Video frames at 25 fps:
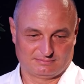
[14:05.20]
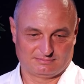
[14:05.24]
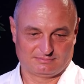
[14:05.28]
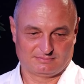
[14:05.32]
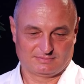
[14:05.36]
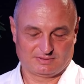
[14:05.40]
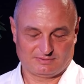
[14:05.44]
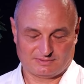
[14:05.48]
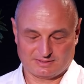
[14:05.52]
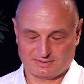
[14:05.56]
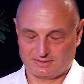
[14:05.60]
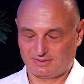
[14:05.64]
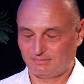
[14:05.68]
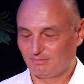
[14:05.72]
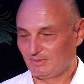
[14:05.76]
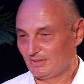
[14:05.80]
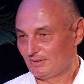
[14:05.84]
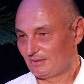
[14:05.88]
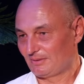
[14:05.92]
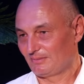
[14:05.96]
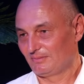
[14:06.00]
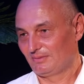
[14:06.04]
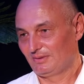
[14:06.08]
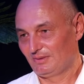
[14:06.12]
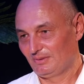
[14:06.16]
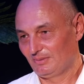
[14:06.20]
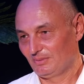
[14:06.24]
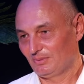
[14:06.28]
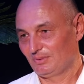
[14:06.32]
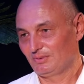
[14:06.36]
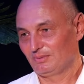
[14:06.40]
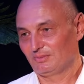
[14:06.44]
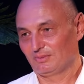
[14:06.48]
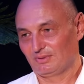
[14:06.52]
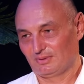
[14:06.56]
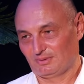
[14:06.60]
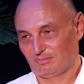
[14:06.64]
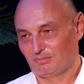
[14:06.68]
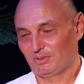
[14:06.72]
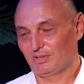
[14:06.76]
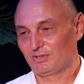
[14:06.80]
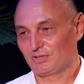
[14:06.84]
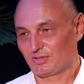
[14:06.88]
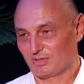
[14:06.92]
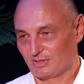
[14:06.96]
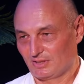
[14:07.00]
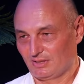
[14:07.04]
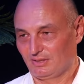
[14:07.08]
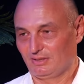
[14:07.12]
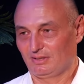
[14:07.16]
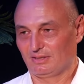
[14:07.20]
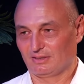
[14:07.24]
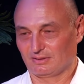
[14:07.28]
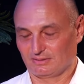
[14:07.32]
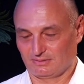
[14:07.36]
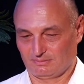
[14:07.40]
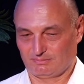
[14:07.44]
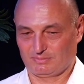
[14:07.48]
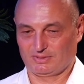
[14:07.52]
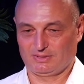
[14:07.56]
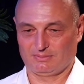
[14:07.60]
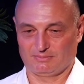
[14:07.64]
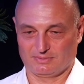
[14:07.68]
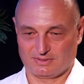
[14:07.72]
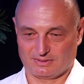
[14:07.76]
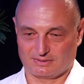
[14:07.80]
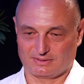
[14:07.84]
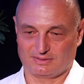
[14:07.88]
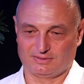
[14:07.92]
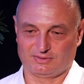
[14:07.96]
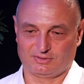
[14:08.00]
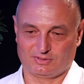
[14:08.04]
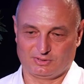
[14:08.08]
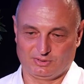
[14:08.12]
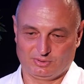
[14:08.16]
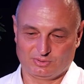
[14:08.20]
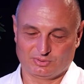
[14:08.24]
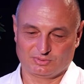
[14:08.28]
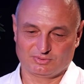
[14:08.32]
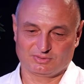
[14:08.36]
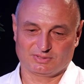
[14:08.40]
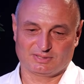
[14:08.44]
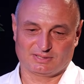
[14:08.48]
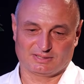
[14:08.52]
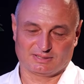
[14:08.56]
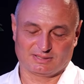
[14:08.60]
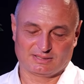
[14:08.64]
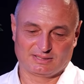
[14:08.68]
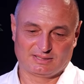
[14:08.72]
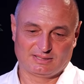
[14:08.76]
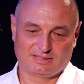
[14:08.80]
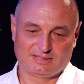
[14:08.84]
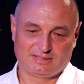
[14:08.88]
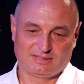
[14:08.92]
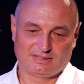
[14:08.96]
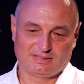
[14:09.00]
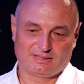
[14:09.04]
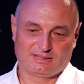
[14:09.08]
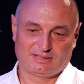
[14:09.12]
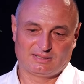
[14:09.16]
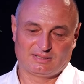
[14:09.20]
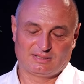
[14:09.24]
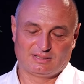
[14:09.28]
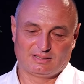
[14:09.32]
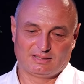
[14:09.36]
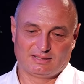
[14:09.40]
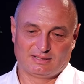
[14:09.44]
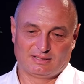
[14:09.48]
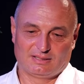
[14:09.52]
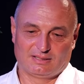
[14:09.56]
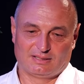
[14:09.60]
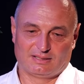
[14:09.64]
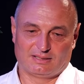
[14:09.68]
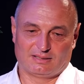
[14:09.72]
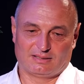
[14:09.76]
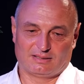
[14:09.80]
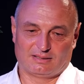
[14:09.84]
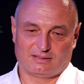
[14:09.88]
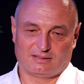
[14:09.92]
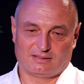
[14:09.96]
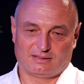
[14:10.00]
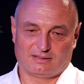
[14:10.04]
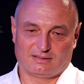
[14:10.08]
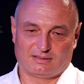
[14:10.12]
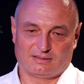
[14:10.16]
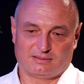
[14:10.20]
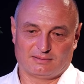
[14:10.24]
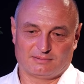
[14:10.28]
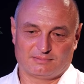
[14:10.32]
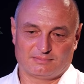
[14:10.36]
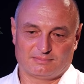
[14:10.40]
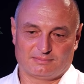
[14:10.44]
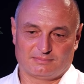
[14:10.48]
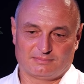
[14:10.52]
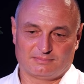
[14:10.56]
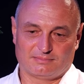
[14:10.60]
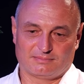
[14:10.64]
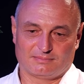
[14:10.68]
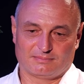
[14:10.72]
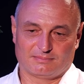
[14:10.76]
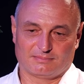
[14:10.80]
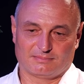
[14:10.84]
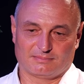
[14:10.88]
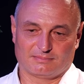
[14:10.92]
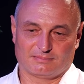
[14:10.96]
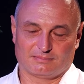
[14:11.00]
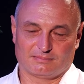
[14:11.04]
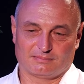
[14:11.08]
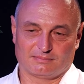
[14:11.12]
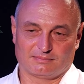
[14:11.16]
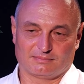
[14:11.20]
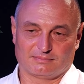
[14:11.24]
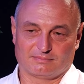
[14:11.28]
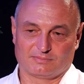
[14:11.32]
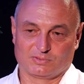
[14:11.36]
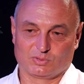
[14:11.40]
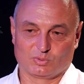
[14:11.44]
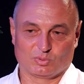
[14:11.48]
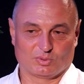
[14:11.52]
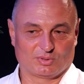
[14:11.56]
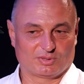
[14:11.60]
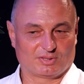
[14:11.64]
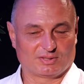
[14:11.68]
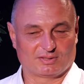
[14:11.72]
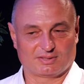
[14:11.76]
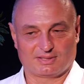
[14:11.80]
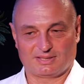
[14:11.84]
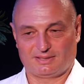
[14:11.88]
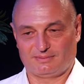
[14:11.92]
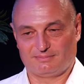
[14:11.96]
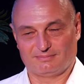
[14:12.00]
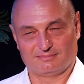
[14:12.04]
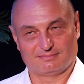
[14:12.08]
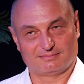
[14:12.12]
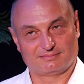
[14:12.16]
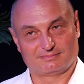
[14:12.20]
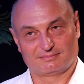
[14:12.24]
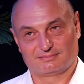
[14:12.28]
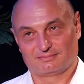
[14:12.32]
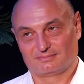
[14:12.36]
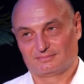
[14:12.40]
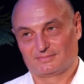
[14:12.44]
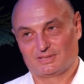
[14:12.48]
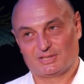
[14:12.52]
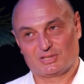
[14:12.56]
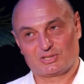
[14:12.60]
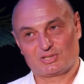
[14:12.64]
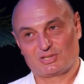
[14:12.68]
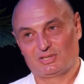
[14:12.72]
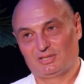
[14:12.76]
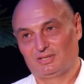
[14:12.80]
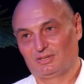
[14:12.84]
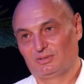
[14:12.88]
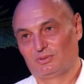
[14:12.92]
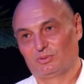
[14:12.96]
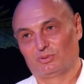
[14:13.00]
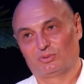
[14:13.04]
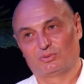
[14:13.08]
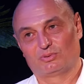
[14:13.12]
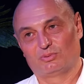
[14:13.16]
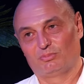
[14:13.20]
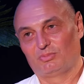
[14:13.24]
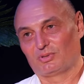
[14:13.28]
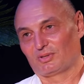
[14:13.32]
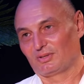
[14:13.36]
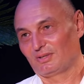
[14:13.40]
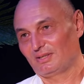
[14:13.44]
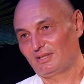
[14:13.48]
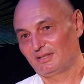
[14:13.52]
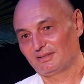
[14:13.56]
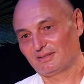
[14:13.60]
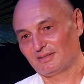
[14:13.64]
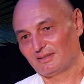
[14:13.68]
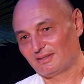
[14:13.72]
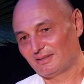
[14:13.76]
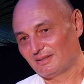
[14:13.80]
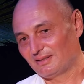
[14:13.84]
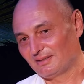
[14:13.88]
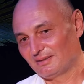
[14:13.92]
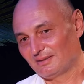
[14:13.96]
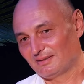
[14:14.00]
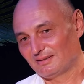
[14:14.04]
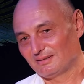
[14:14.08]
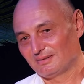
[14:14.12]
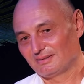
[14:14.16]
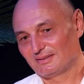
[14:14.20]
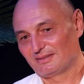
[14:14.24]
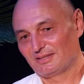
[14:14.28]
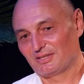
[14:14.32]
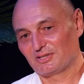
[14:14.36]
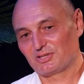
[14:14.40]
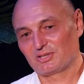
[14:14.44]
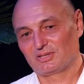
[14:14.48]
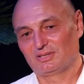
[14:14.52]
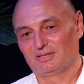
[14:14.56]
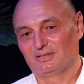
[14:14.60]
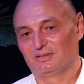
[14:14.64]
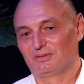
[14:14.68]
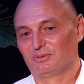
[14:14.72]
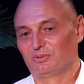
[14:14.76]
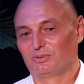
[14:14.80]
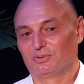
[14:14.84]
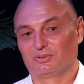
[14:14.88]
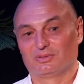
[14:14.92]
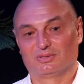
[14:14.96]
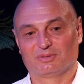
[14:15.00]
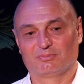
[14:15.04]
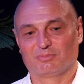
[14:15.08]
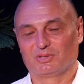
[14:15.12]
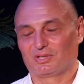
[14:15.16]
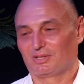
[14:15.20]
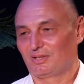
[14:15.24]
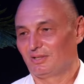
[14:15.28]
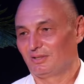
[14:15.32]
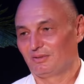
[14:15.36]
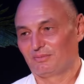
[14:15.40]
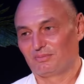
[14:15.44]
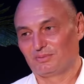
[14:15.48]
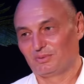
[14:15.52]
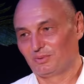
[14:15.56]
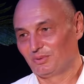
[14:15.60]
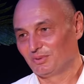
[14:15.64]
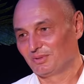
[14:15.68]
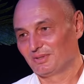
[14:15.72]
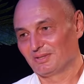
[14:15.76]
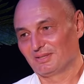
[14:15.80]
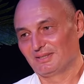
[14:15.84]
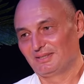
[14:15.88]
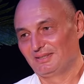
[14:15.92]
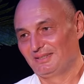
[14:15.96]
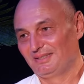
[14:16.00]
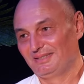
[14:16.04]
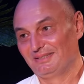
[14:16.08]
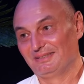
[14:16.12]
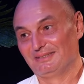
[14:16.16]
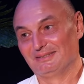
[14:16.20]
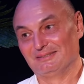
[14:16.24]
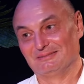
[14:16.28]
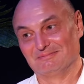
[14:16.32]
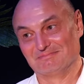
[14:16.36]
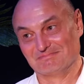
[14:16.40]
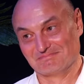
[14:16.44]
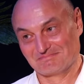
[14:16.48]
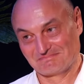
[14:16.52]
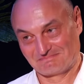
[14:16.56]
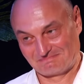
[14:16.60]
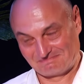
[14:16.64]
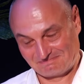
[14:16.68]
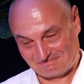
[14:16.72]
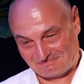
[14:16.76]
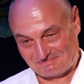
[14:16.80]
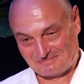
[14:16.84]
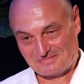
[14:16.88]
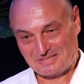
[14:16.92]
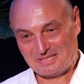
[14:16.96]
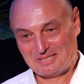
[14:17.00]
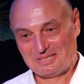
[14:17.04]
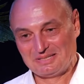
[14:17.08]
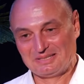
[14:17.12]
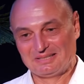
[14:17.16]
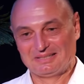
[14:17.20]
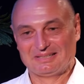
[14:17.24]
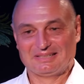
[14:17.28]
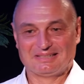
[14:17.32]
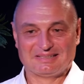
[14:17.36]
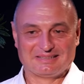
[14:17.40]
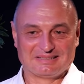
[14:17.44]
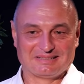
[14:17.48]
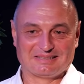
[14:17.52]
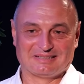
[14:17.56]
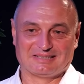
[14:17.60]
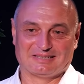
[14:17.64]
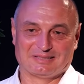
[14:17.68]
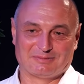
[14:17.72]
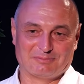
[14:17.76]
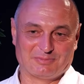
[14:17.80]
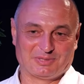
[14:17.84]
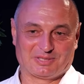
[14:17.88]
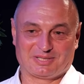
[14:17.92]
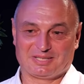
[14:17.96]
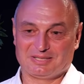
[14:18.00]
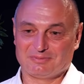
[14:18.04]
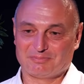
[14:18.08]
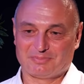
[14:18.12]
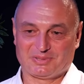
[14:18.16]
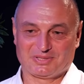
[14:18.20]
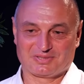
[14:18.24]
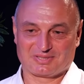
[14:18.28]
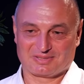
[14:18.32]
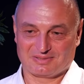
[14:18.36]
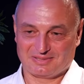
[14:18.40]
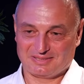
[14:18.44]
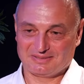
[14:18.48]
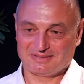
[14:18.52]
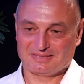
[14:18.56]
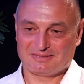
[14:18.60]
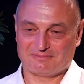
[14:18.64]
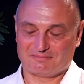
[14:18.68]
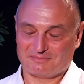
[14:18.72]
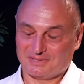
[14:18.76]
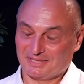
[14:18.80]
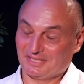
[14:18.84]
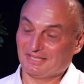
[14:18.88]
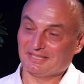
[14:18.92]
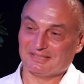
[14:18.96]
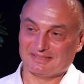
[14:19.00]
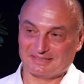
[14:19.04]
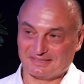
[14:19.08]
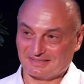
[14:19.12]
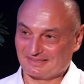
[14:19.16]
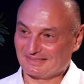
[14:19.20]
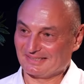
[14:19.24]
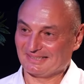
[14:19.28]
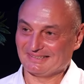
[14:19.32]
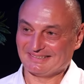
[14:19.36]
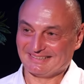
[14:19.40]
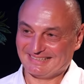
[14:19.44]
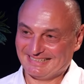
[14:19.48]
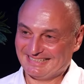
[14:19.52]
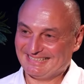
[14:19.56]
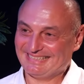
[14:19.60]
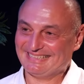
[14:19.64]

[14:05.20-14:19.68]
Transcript: 20 метров длиной. Ну, это большая яхта, прям такая серьезная. А, э, в итоге там дошли до губернатора, дошли до адмирала флота, и адмирал прислал нам военный кран.